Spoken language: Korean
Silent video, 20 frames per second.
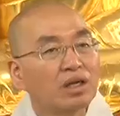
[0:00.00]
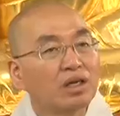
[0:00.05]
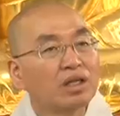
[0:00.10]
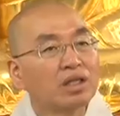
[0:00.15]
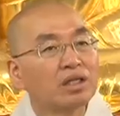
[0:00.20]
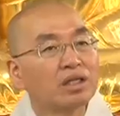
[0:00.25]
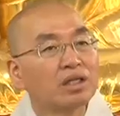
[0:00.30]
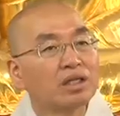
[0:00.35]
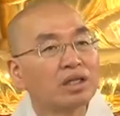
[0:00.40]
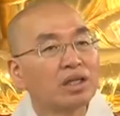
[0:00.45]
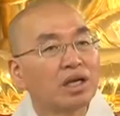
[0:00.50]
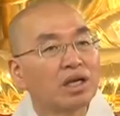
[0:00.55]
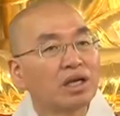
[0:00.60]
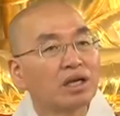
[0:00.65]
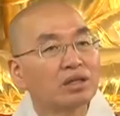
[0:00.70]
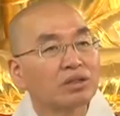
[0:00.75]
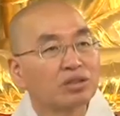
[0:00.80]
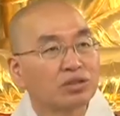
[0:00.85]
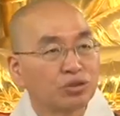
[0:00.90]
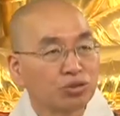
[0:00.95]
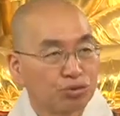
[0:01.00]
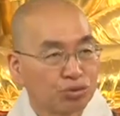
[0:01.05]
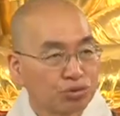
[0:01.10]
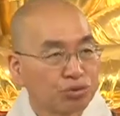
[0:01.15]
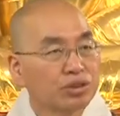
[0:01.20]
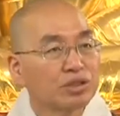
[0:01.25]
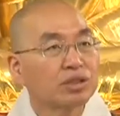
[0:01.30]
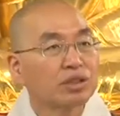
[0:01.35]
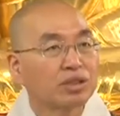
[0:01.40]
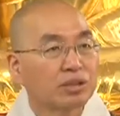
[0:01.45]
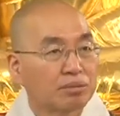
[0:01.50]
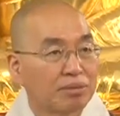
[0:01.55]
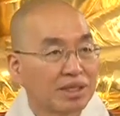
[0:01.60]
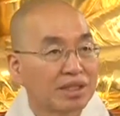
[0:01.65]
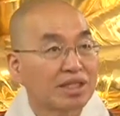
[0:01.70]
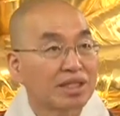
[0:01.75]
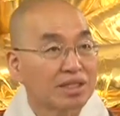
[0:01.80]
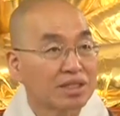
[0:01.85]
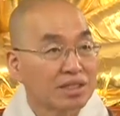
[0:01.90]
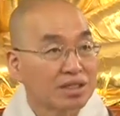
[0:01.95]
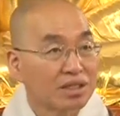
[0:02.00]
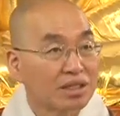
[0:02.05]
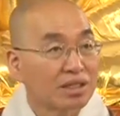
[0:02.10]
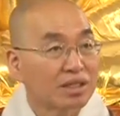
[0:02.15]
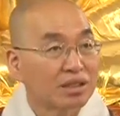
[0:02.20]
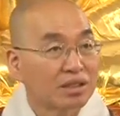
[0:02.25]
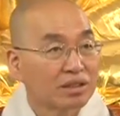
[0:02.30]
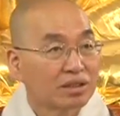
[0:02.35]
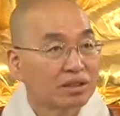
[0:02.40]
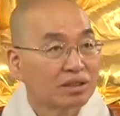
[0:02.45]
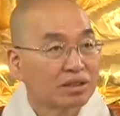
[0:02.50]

어릴 때 어떤 충격을 받았어.